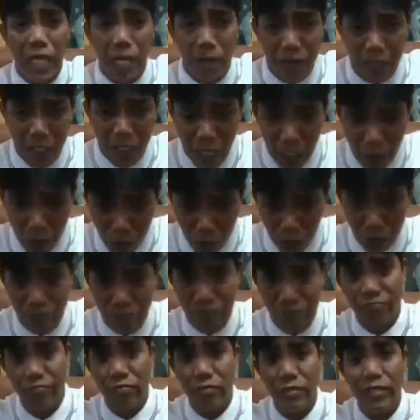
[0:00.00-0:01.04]
ang
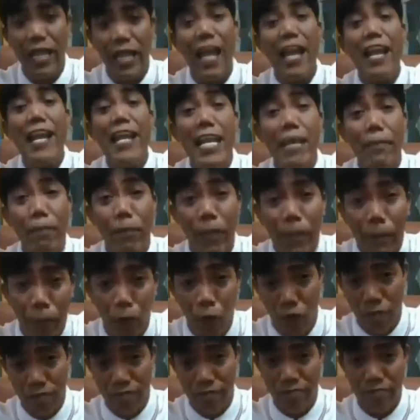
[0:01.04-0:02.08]
ipinamigay ko doon.
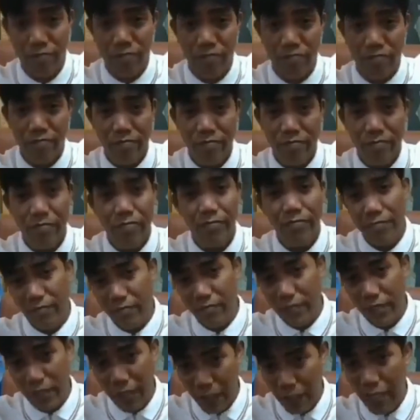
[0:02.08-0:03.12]
Nang libre po.
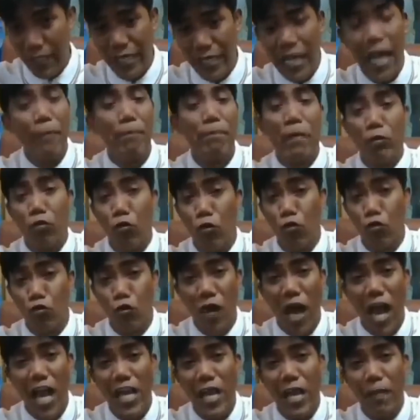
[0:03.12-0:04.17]

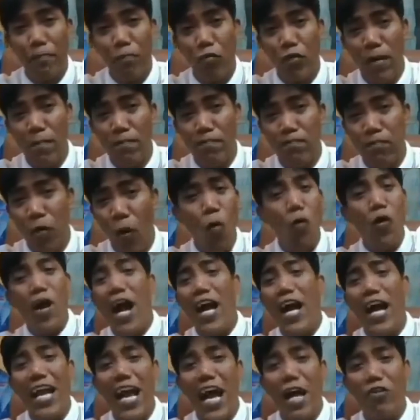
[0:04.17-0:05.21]
Yan, patutunayan po
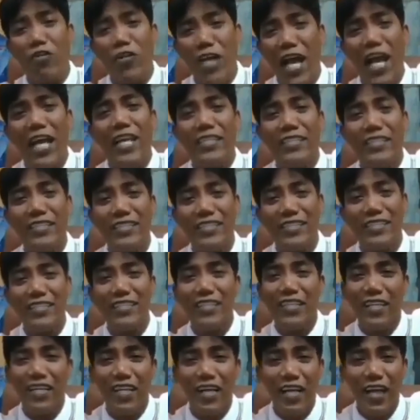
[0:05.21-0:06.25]
ng buong Kagayano
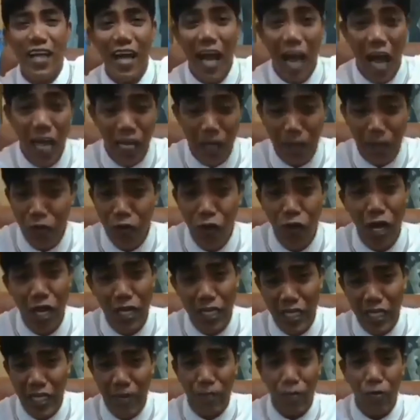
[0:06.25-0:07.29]
yan.
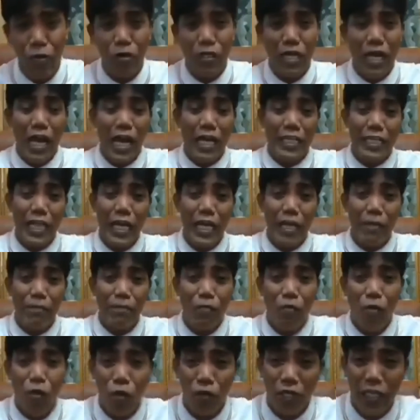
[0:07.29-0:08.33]
Alam nyo, kanina po,
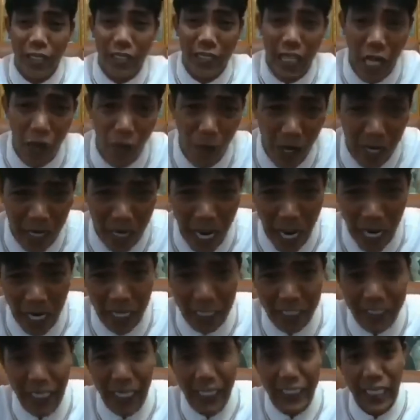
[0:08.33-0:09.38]
nakatanggap po ako ng
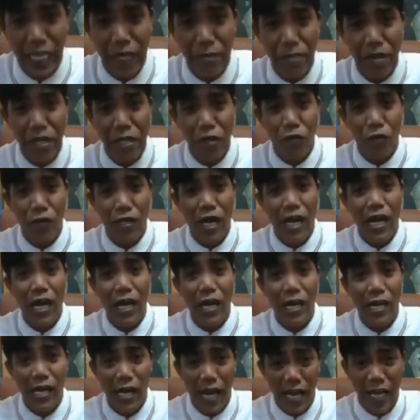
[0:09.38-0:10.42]
tawag galing sa isang
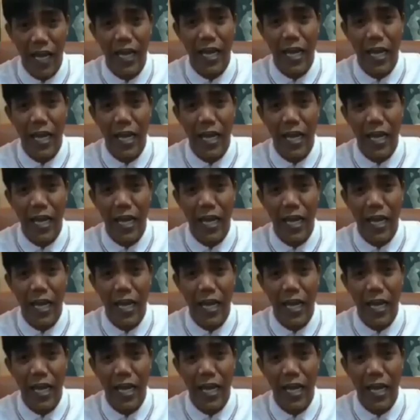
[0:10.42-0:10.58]
mayor